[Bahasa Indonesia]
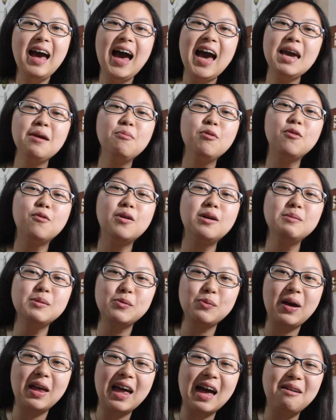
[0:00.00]
Hai
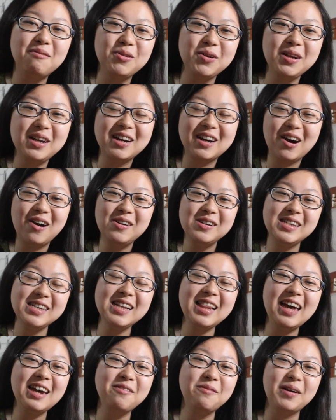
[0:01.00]
Bookworms, welcome to the Cozy
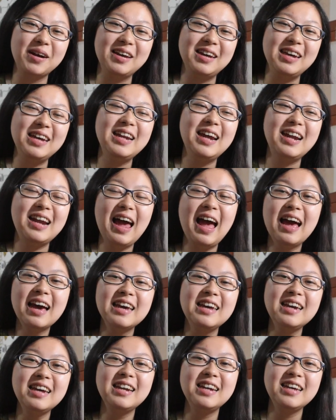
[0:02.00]
Library Dan
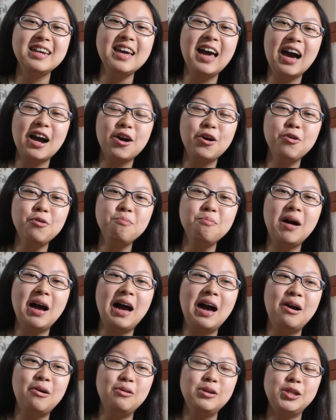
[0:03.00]
hari ini aku
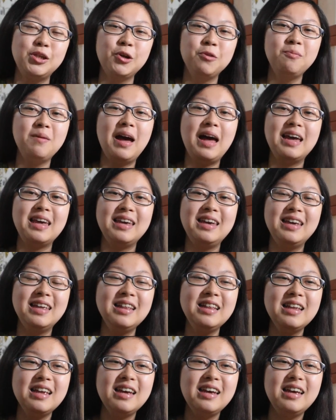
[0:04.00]
mau
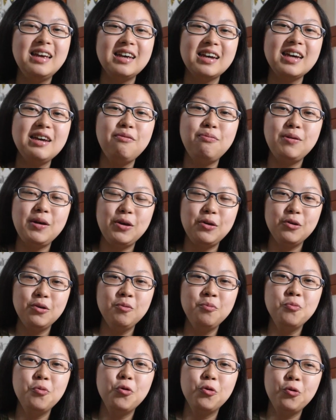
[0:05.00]
cobain
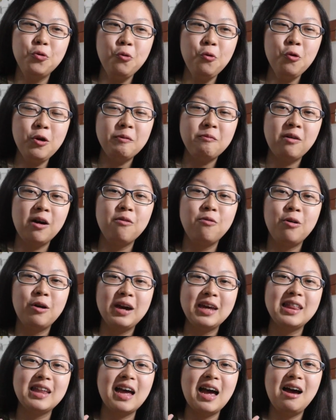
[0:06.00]
review buku
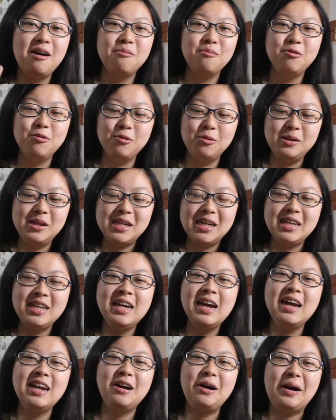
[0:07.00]
favorit kamu
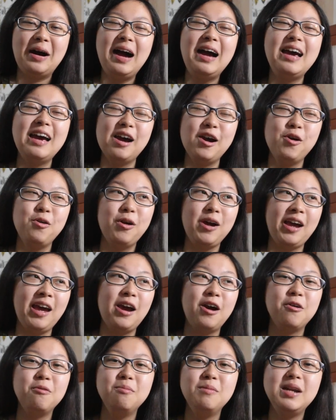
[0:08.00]
Jadi ada orang yang
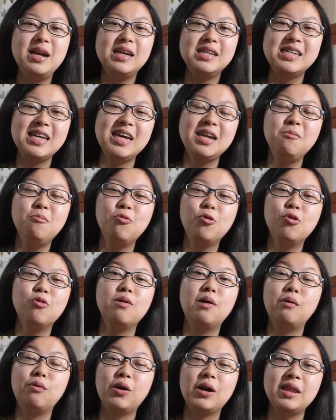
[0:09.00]
rekomendasiin buku
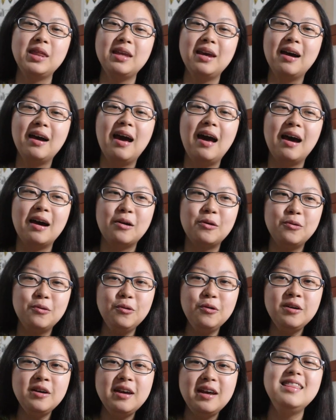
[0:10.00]
favoritnya ke
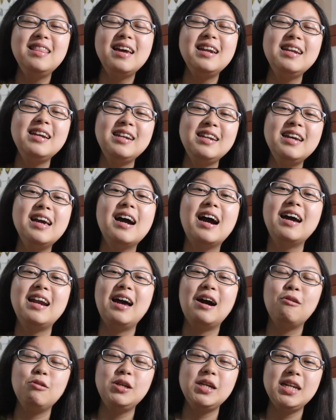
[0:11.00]
aku Dan ini akan
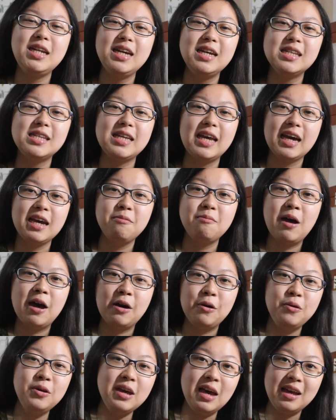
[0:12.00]
aku jadiin seri
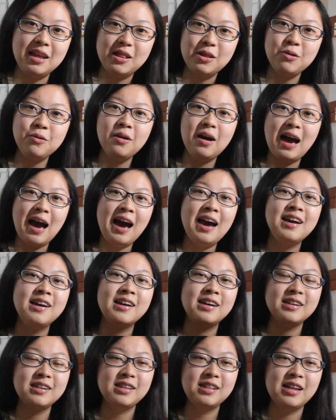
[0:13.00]
baru yaitu
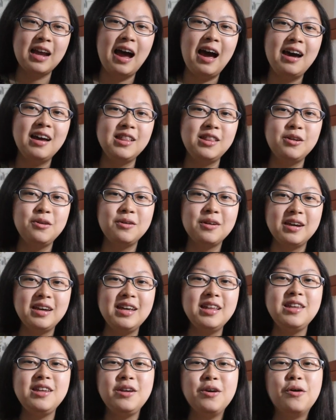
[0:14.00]
I Try to
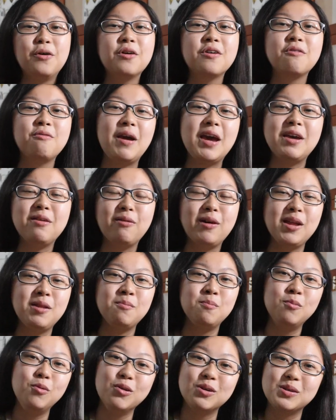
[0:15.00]
Read Your
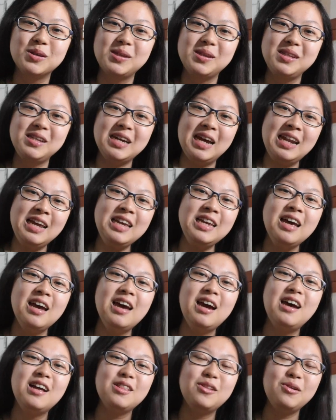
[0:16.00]
Favorite Books Jadi
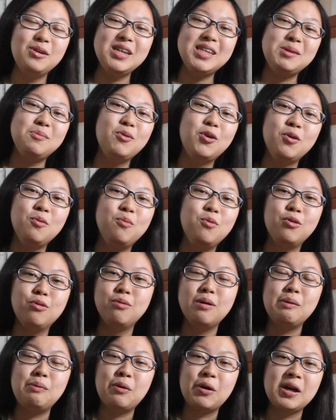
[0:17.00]
tulis buku-buku
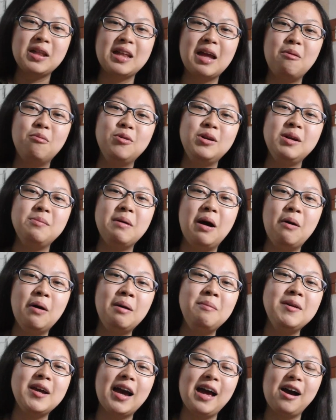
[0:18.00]
favorit kamu di
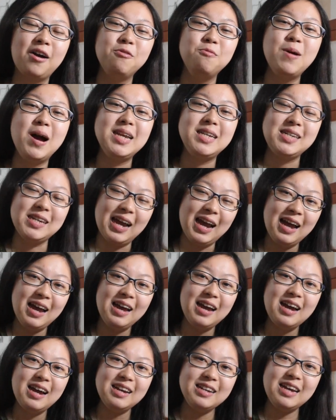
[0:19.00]
bawah biar aku baca
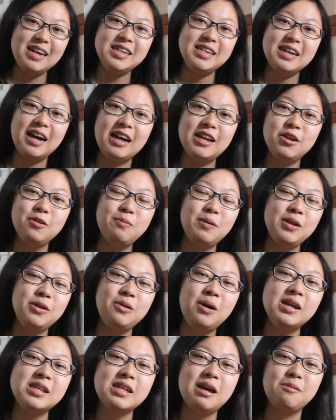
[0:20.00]
Dan jangan lupa
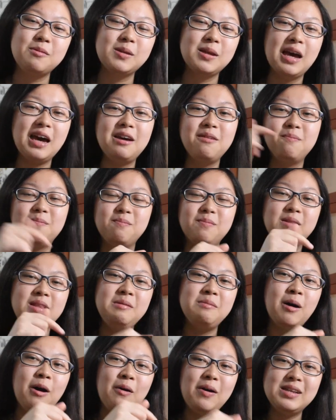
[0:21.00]
juga subscribe
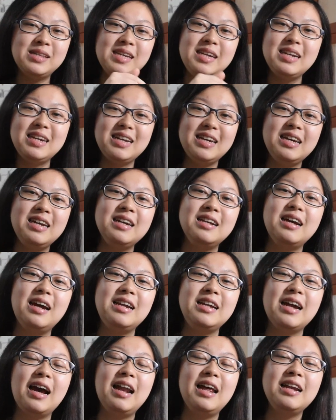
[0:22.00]
di bawah sini
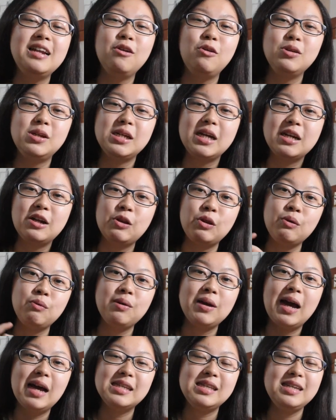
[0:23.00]
Dan nyalain lonceng
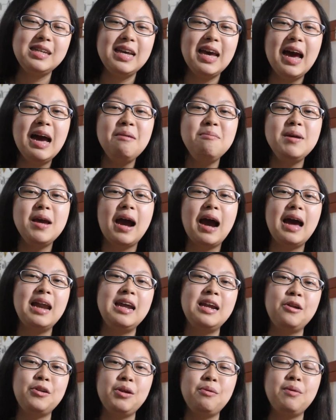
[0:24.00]
notifikasinya biar
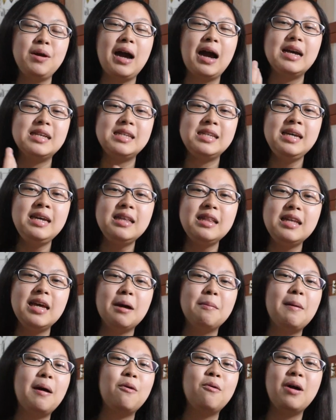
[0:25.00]
ada notifikasi
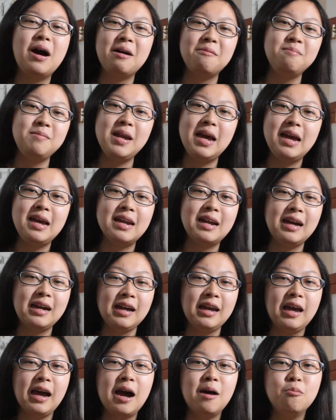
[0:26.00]
tiap aku update
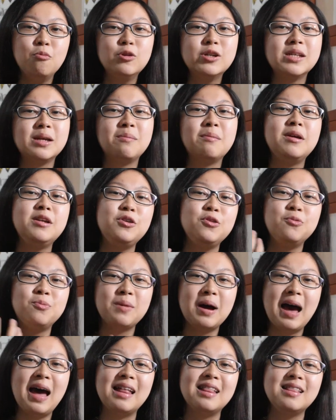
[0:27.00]
hari Rabu sama
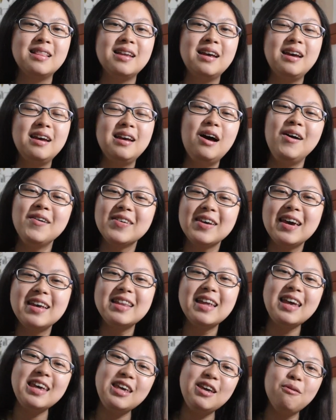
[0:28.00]
Jumat Okay,
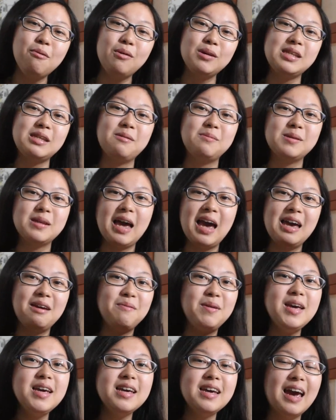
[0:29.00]
thank you for
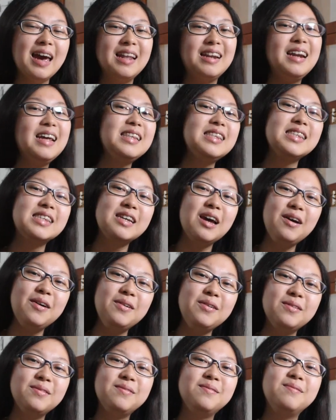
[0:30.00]
subscribing and let's go!